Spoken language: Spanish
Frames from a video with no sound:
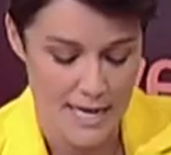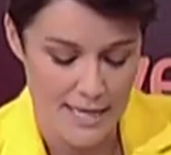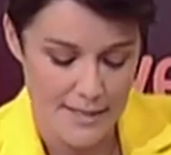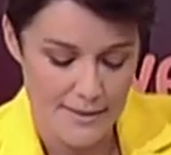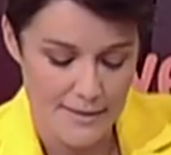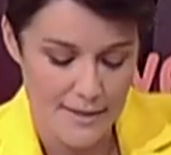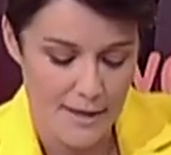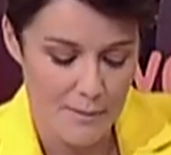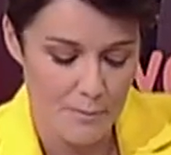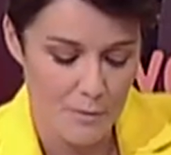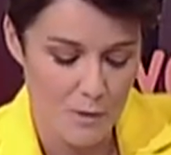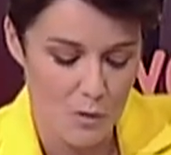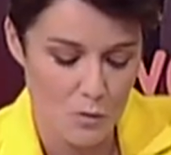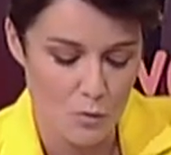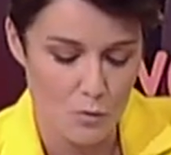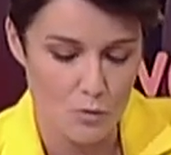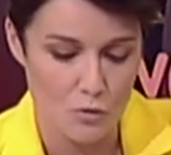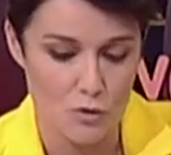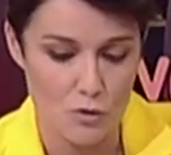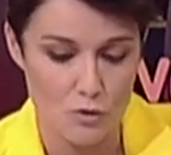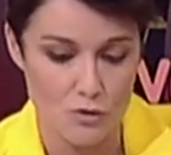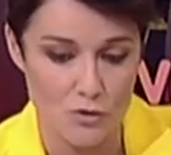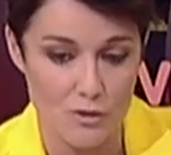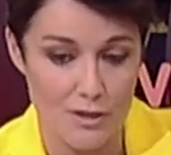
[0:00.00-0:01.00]
de
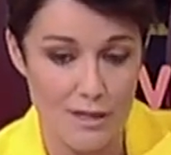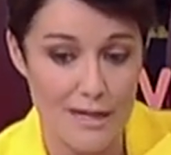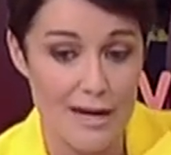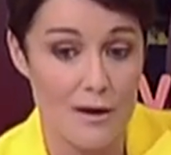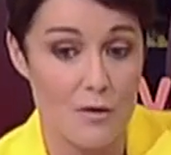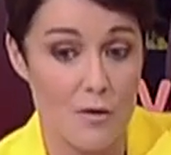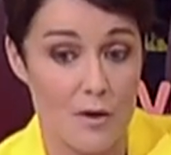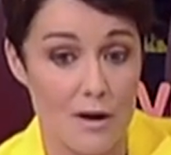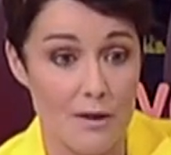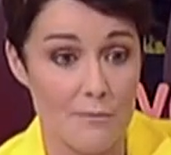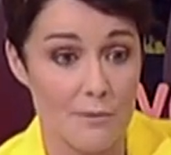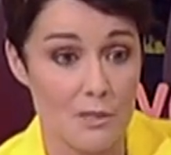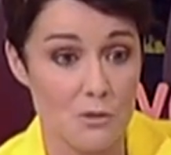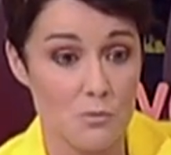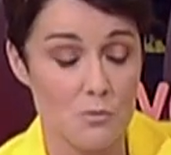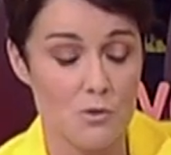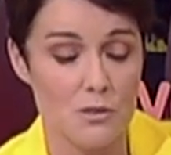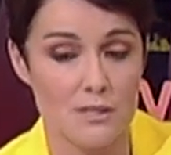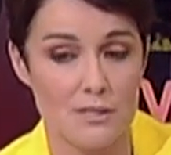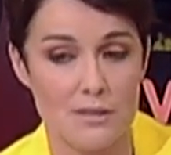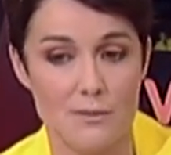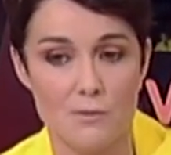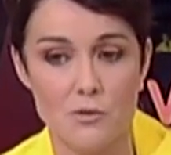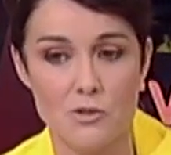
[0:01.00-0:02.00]
productos. Claro, ahora mismo
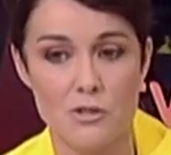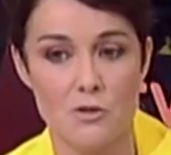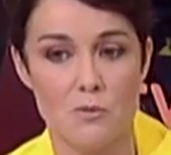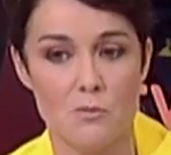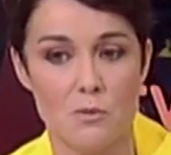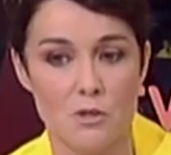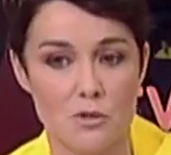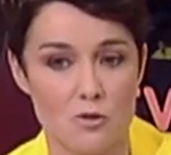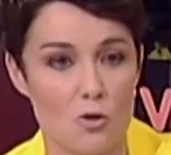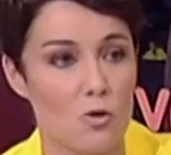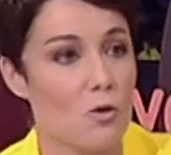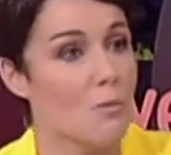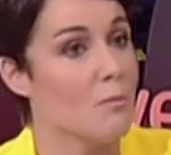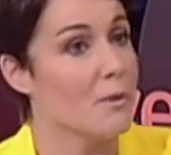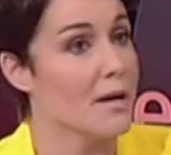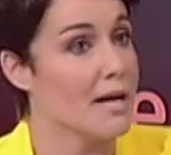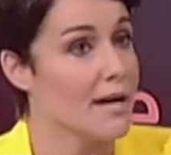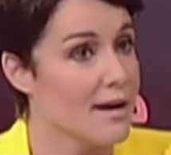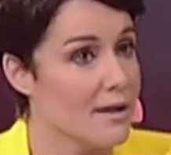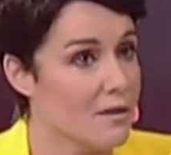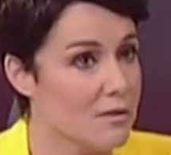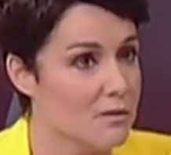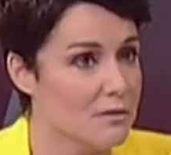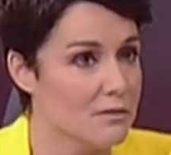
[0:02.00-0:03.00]
estamos en un momento
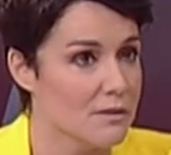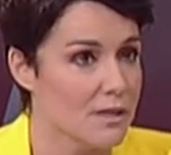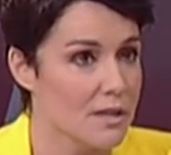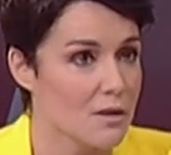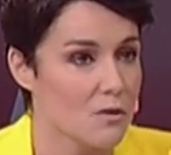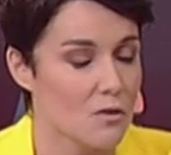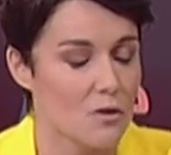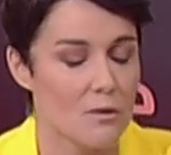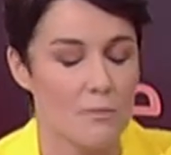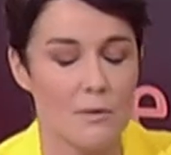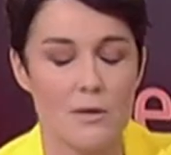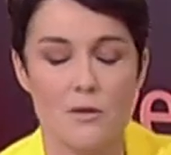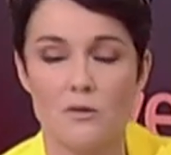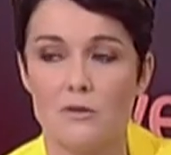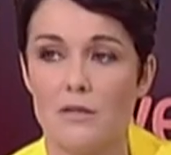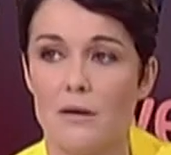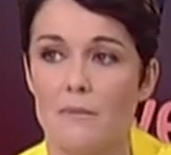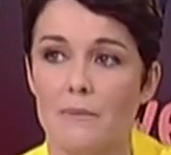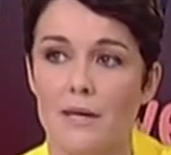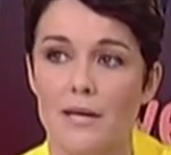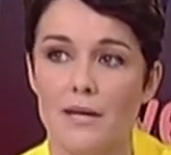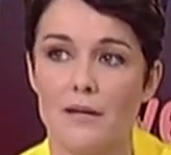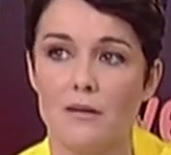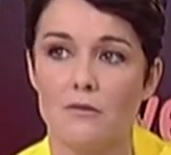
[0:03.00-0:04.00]
complicado, económico
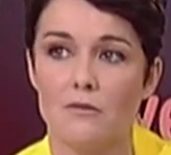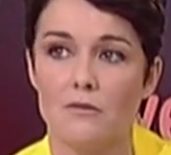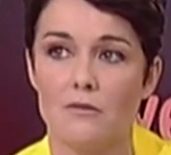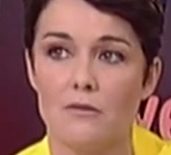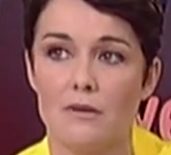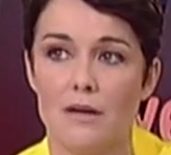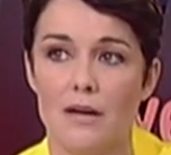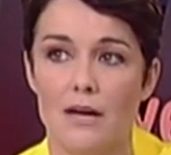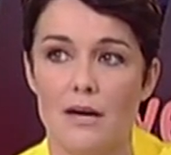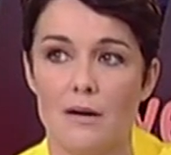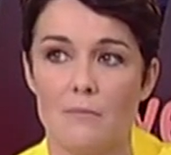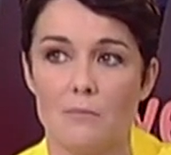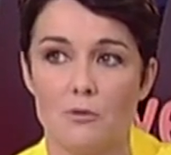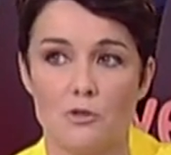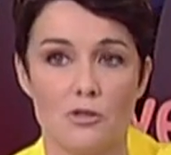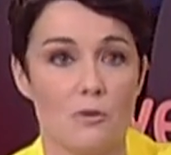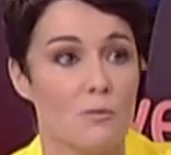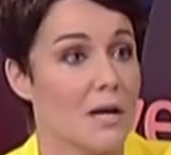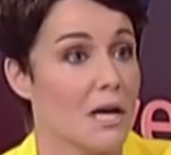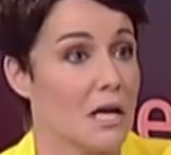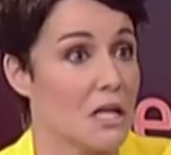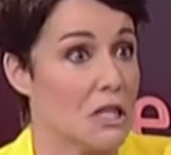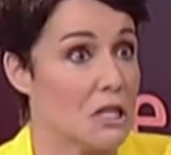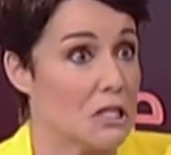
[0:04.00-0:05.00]
también, con una
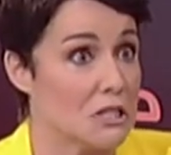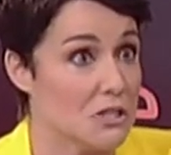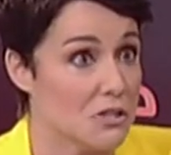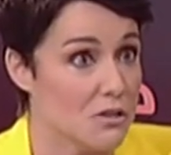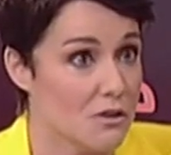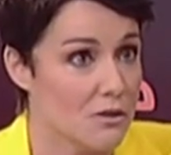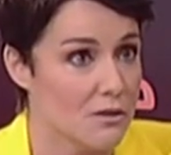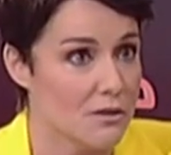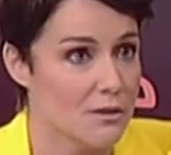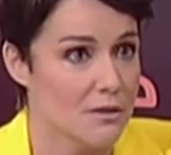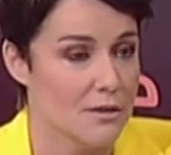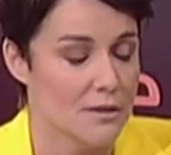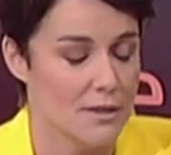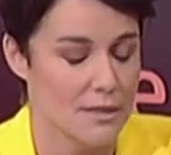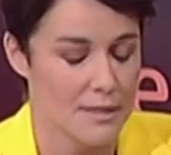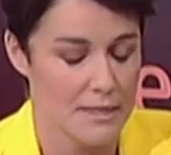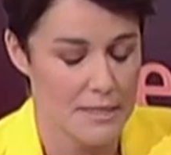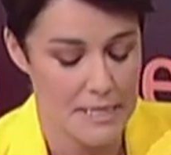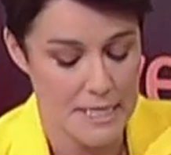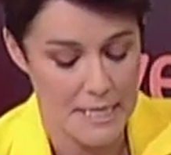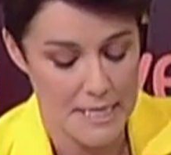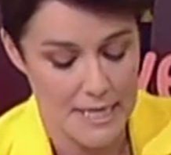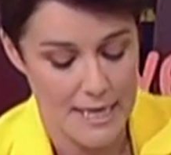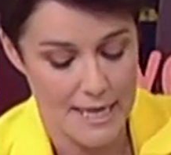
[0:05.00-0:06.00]
posible recesión
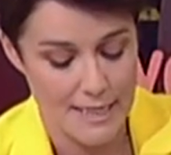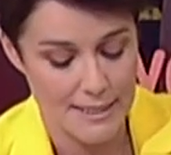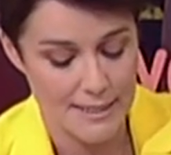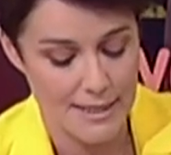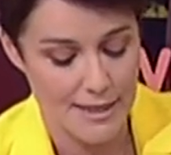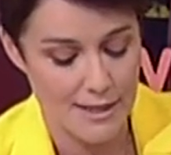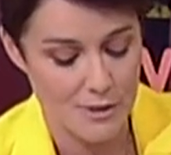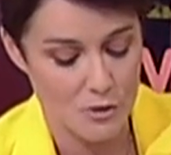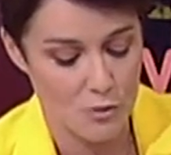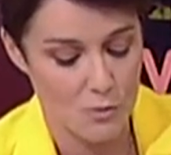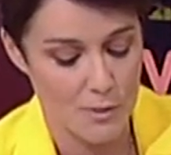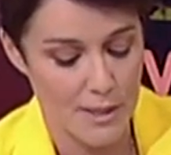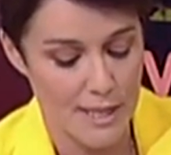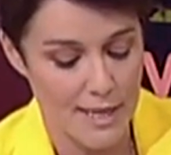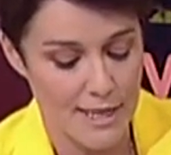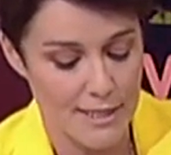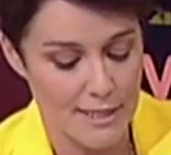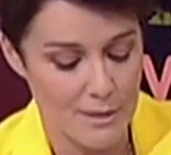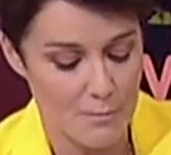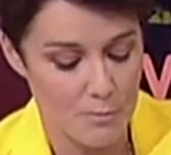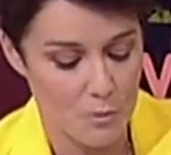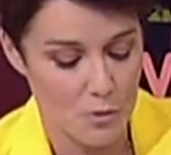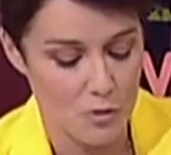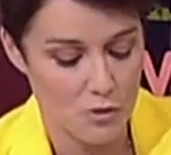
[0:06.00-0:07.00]
ante la subida de
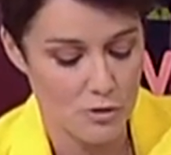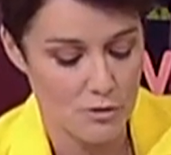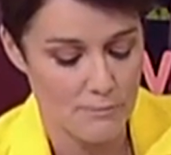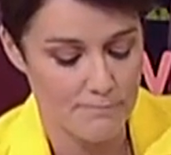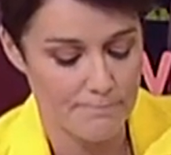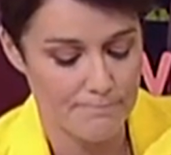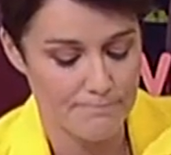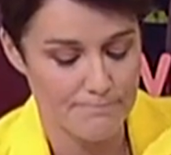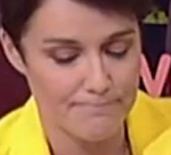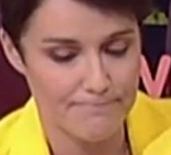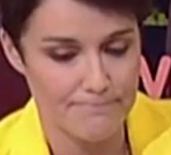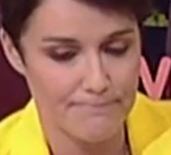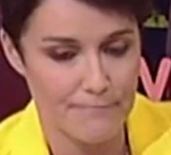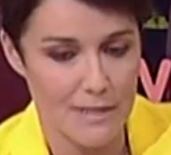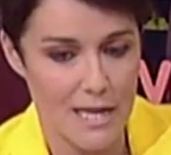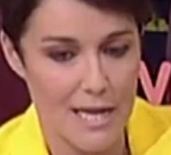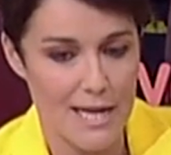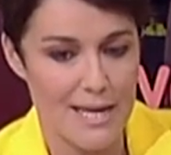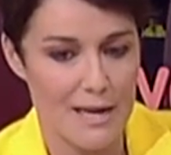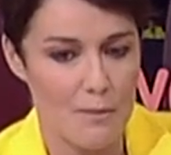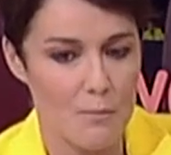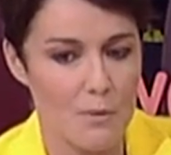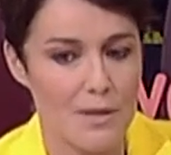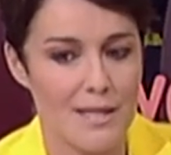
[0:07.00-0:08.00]
tipos. Mm, ¿En
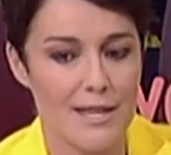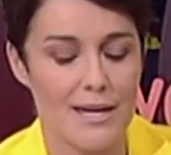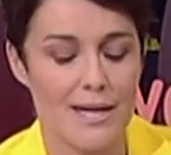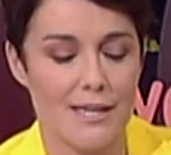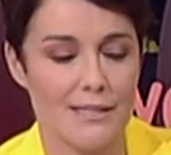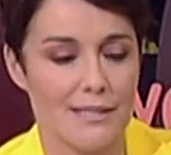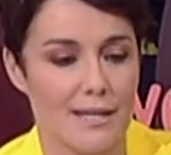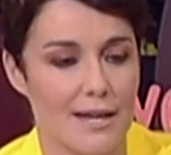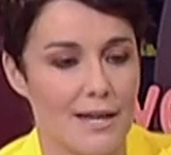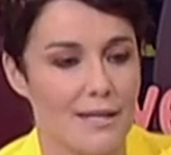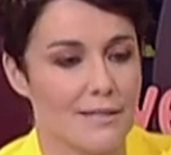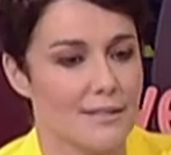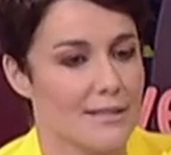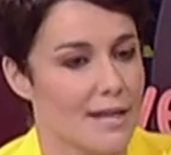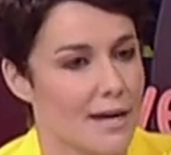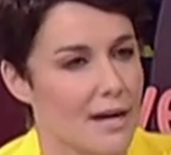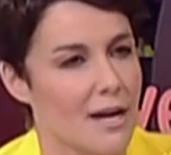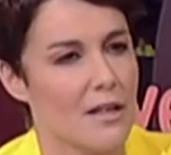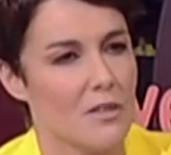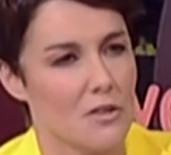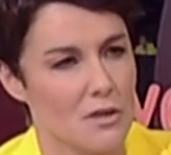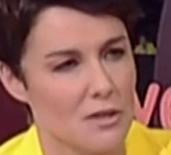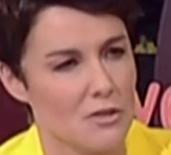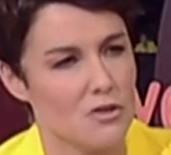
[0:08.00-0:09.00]
qué pueden alterar estas
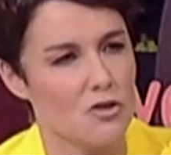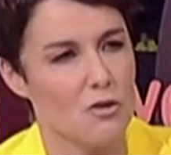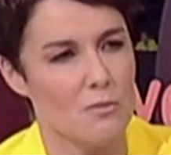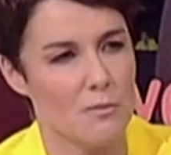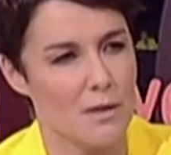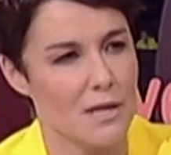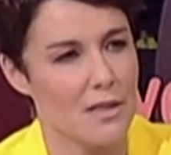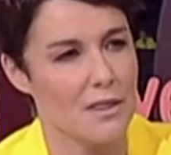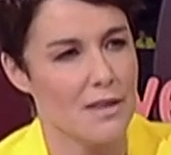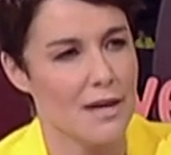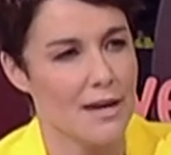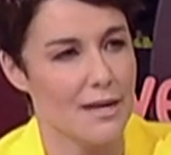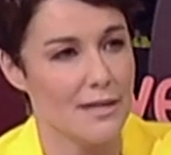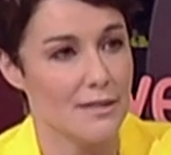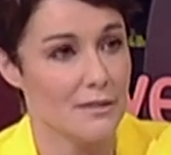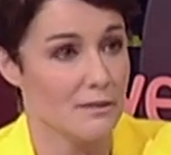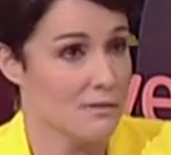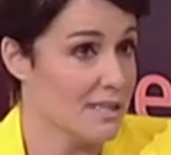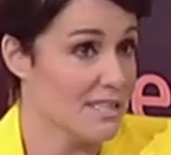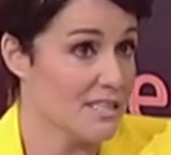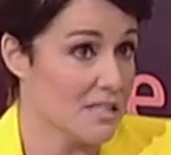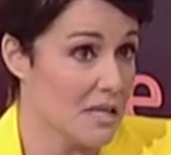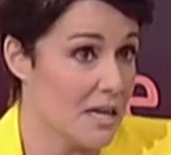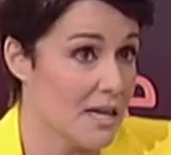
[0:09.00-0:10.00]
relaciones comerciales
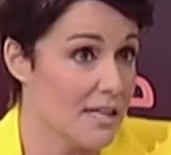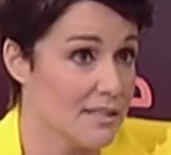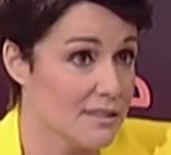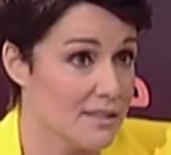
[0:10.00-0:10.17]
este